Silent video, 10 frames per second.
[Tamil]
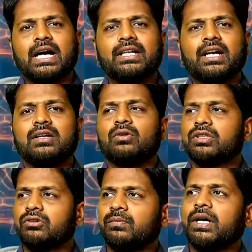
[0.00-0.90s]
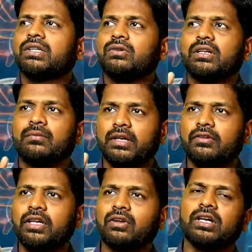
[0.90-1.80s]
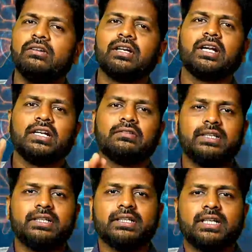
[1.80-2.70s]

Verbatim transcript: அதனால தான் ஒருத்தவங்களை பார்த்தோன்னே நம்ம என்ன பண்ணிடுறோம் இவர் நல்லவர்